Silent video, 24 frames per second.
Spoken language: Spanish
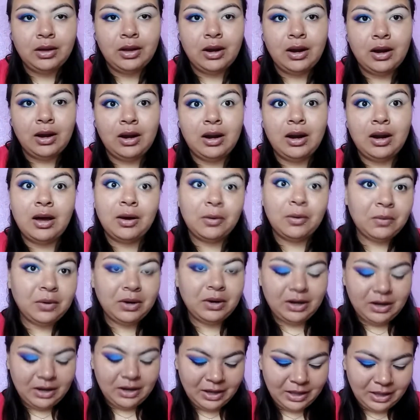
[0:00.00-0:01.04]
la
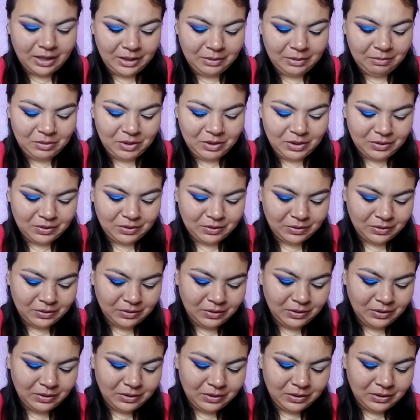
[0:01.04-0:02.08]
cuenca de mi
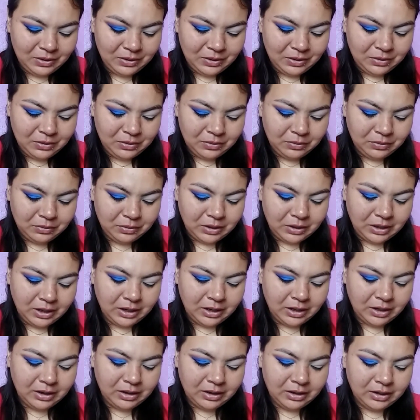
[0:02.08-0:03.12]
ojo
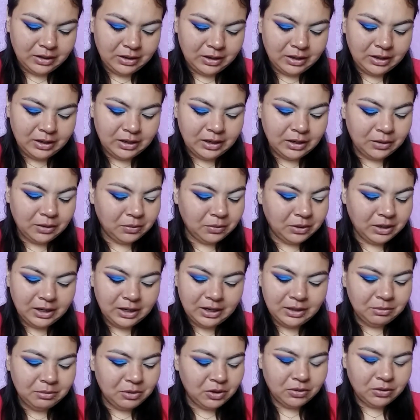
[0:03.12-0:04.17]
Ah, en la cuenca de
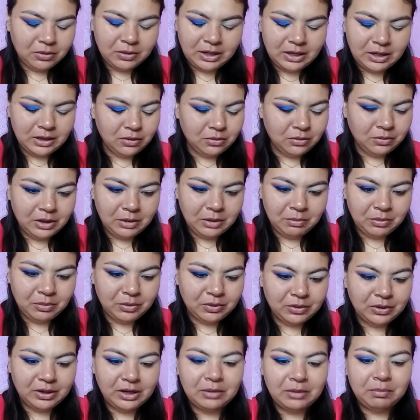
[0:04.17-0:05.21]
mi ojo, ahí lo voy a
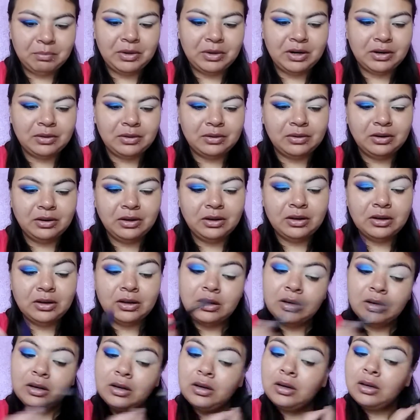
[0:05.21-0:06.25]
poner, perdón,
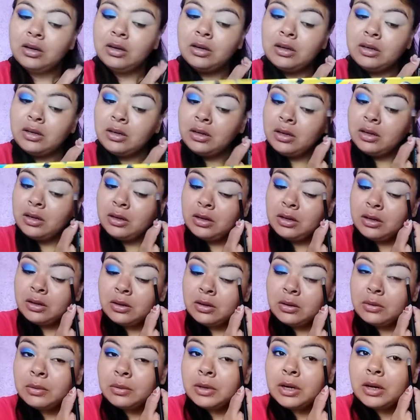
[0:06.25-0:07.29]
y lo voy